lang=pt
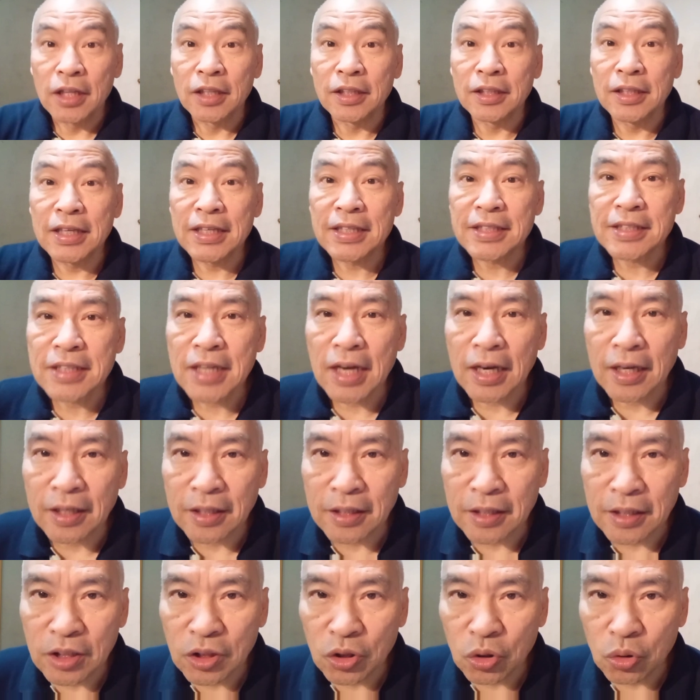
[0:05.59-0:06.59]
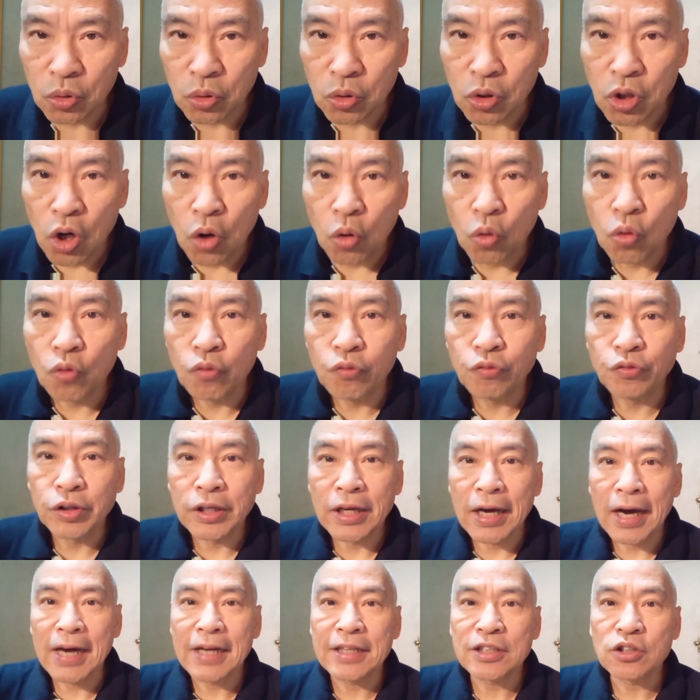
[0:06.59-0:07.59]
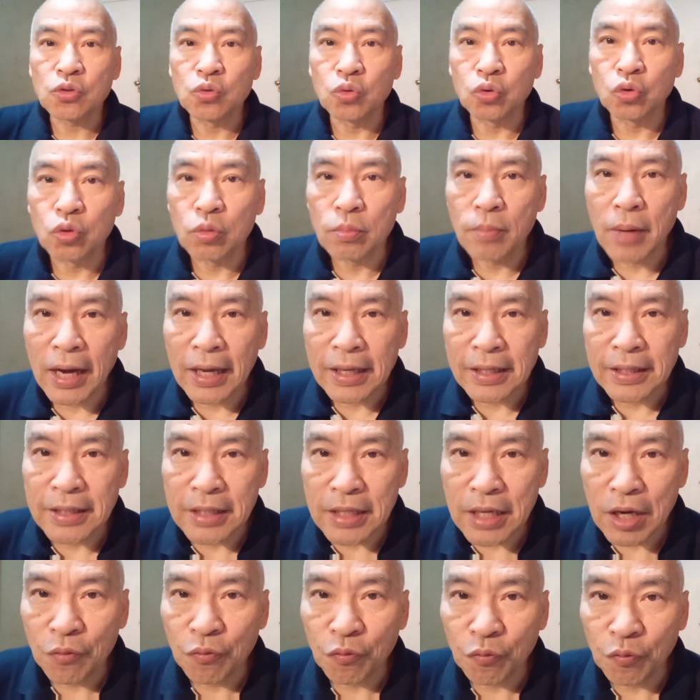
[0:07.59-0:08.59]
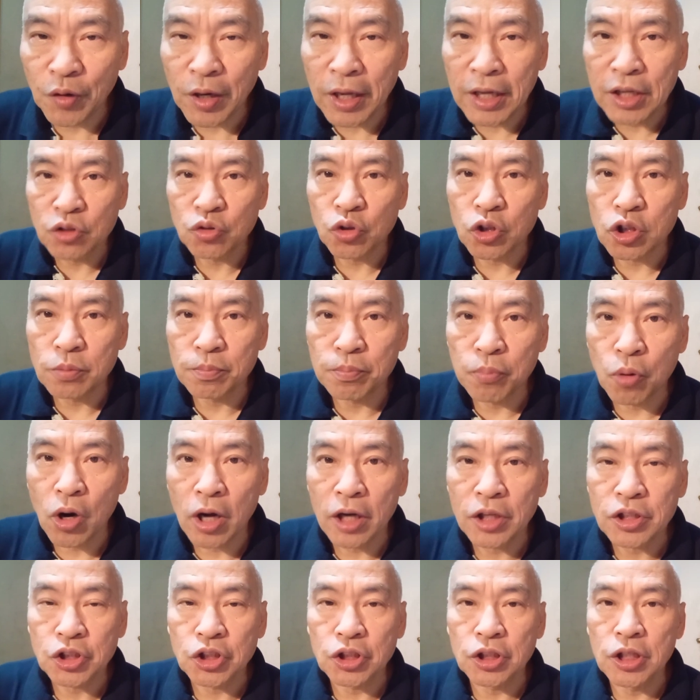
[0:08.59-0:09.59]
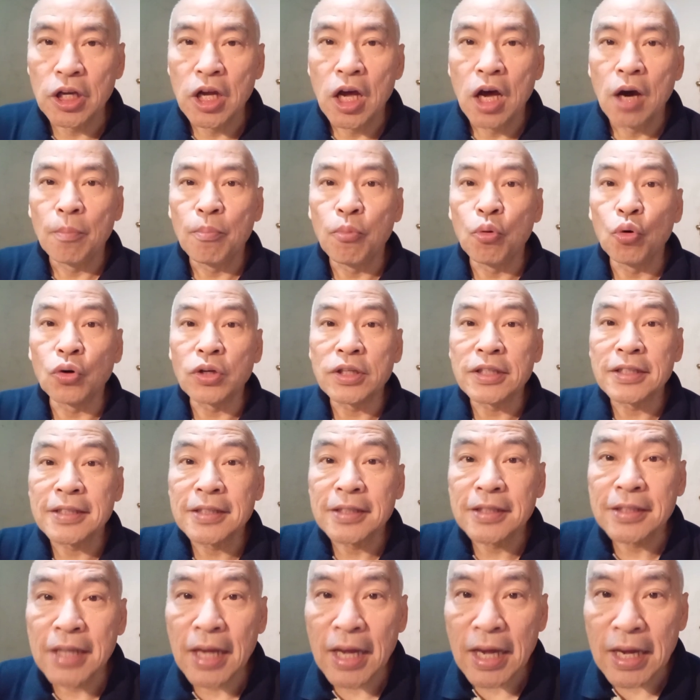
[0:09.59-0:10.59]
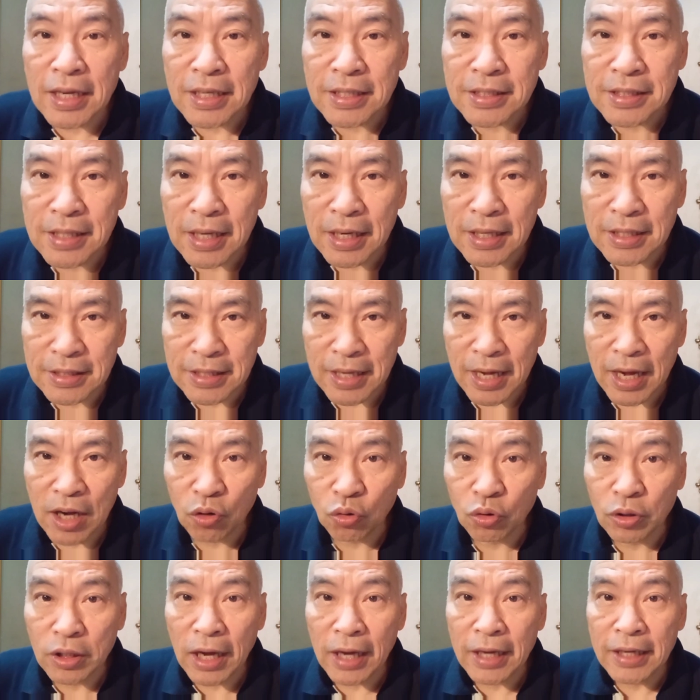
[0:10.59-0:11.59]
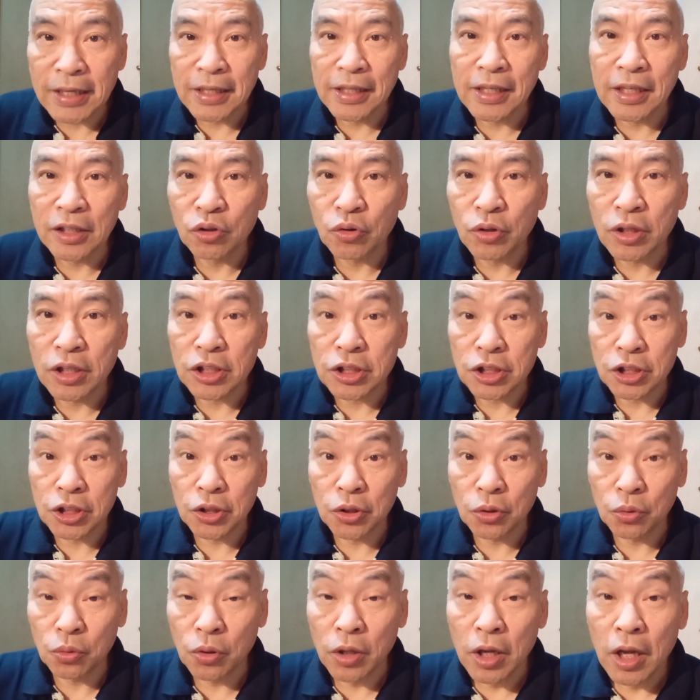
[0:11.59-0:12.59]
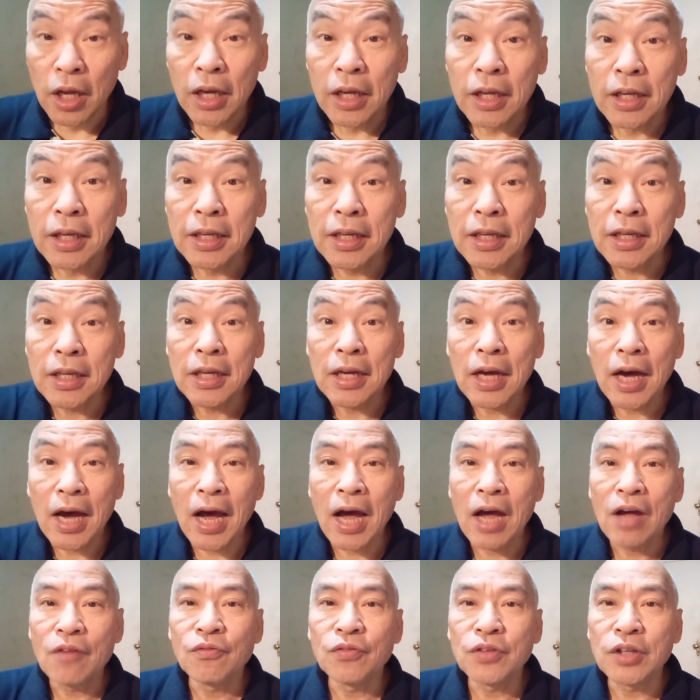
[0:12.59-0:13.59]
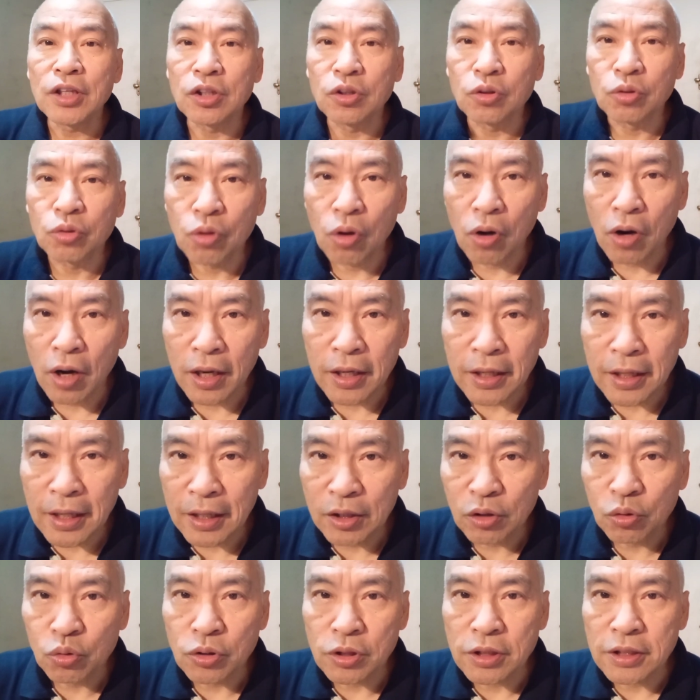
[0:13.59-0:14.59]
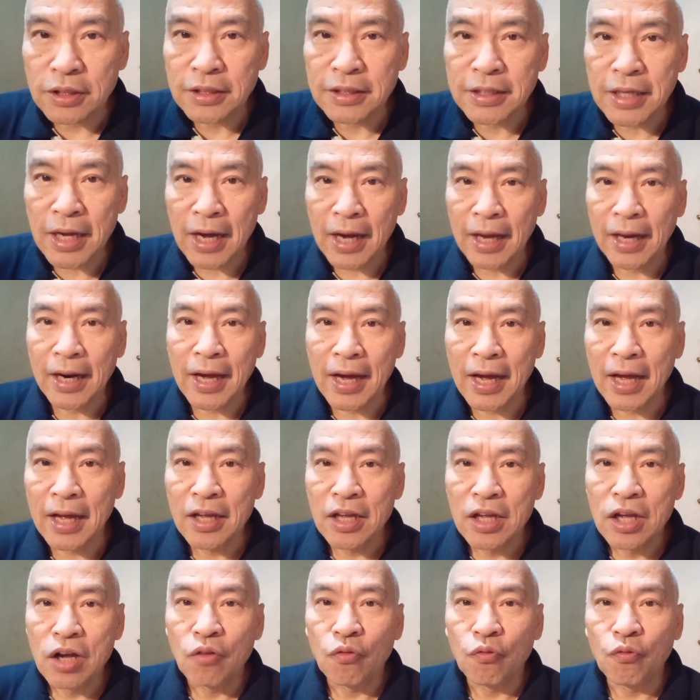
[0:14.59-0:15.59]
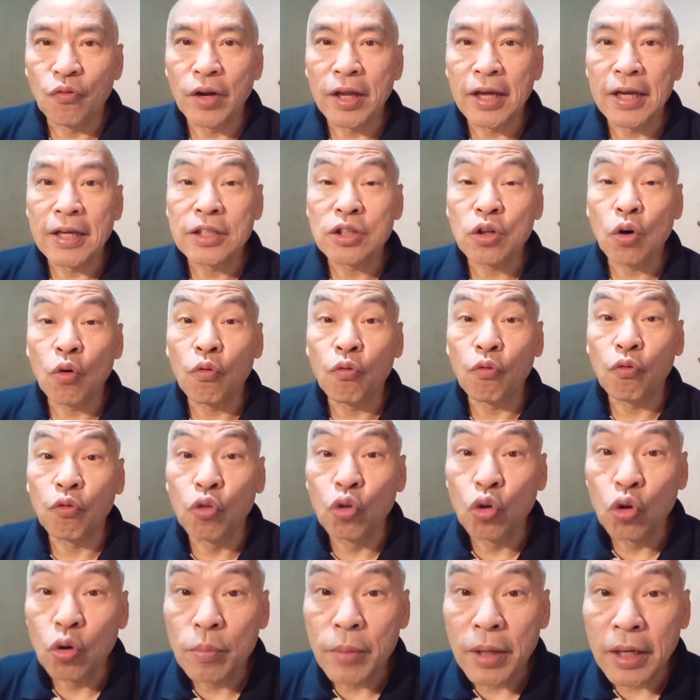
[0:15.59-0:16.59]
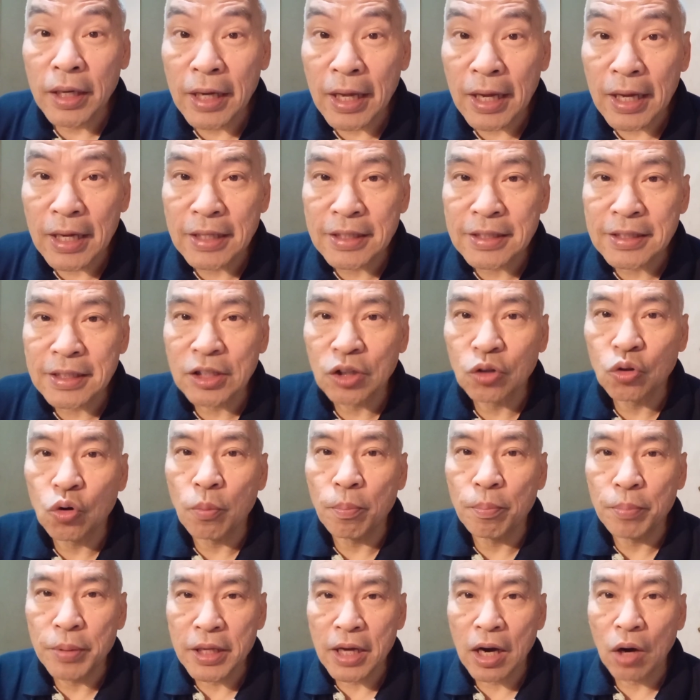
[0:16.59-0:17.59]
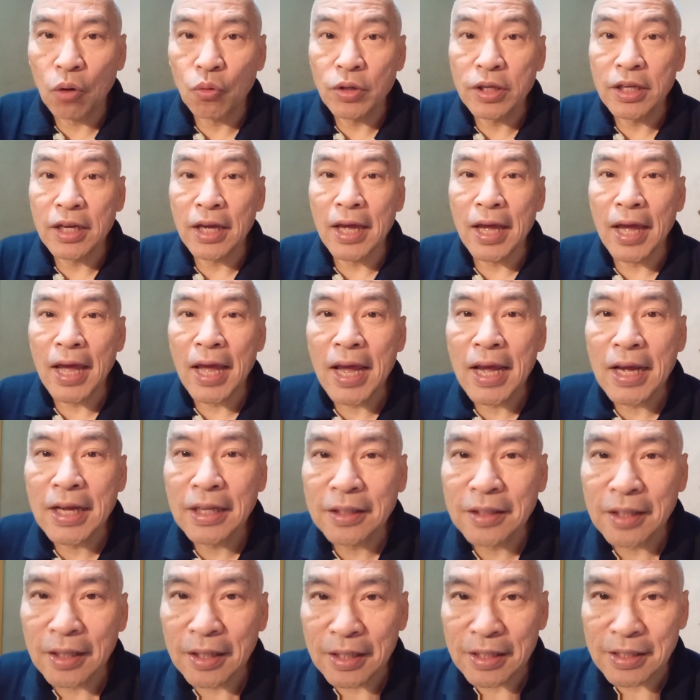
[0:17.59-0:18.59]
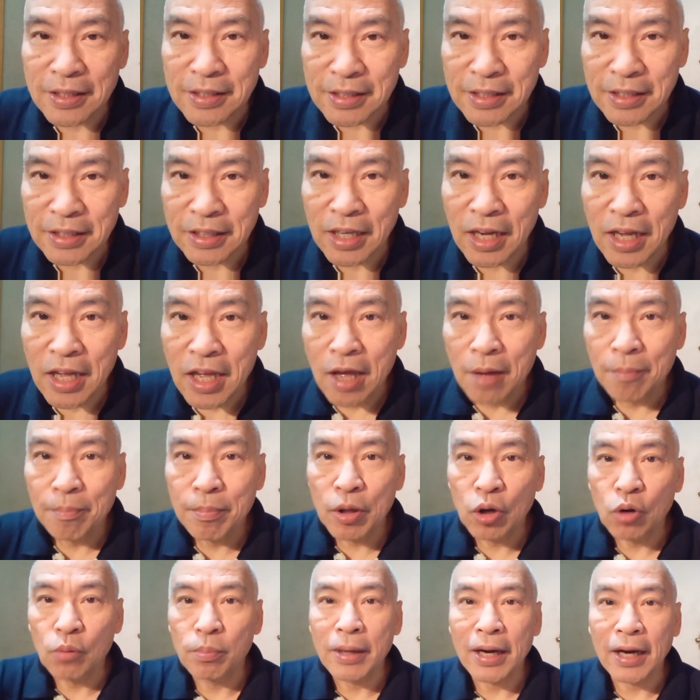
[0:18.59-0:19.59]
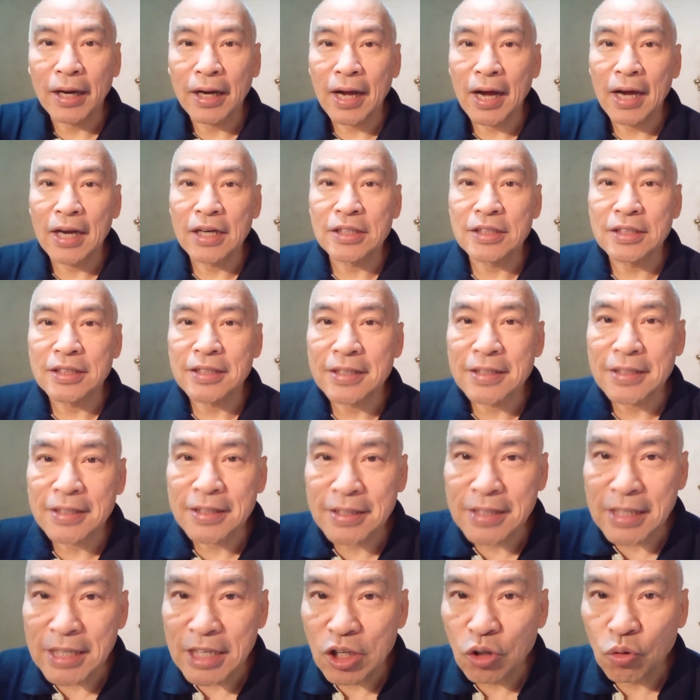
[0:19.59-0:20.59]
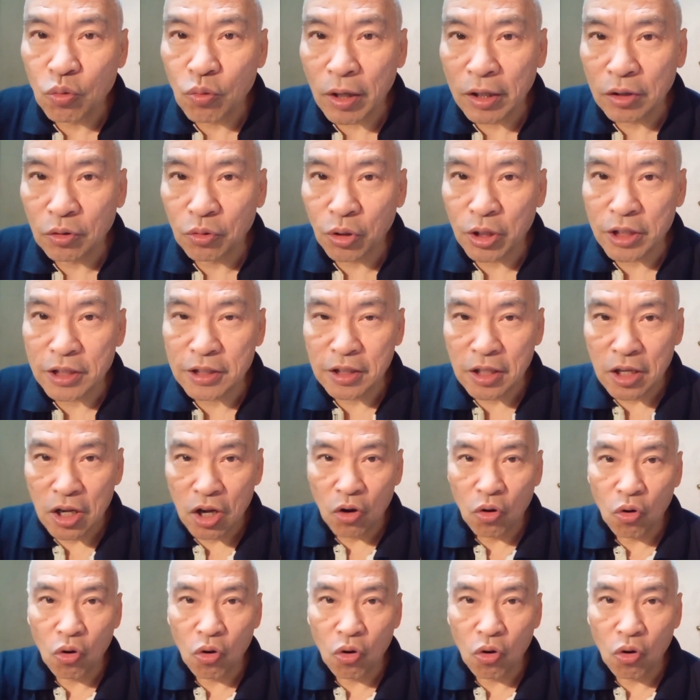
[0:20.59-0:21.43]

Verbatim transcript: destacando o fiasco do Bahia frente ao esporte por 6 a 0 na Ilha do Retiro e a vitória do Ceará frente ao Fluminense do Piauí em Teresina pelo placar de 5 a 2.